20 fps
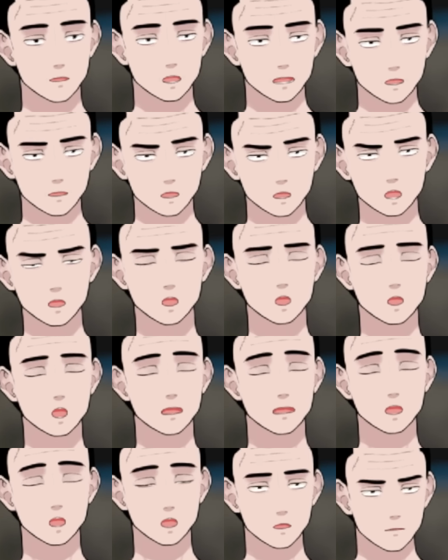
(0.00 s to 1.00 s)
状況では
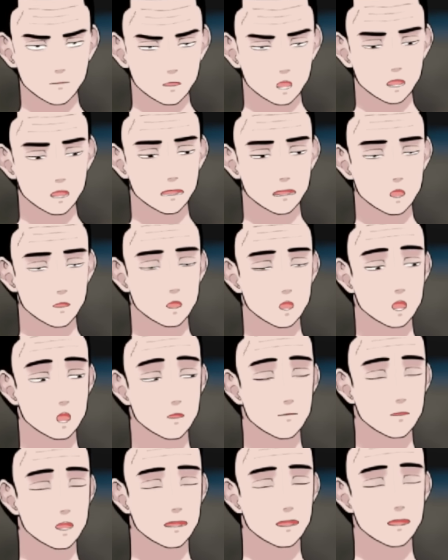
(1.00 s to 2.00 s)
ないですね。も
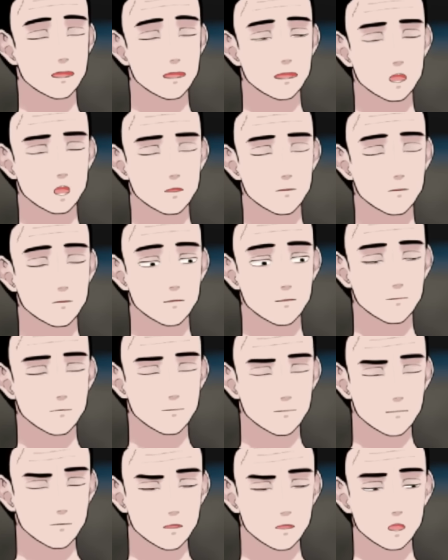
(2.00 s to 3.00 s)
う、あの、
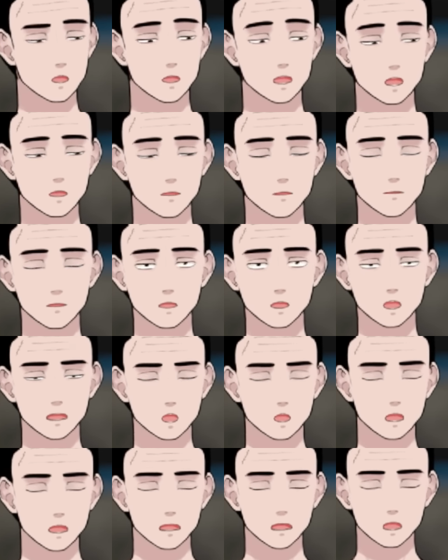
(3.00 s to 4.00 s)
いろんなことの調べ
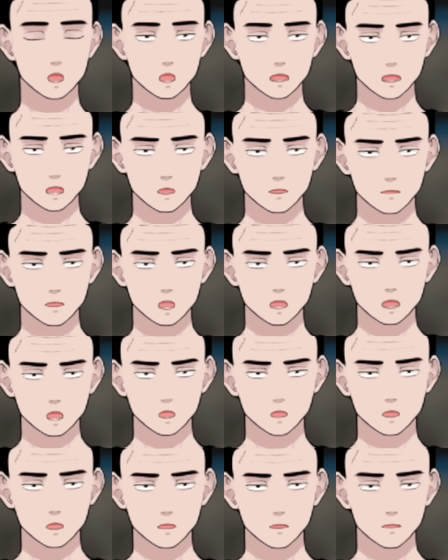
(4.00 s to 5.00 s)
が入って
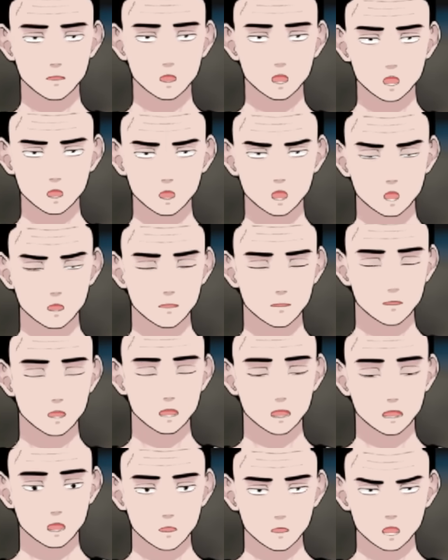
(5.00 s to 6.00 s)
いくとは思いますから。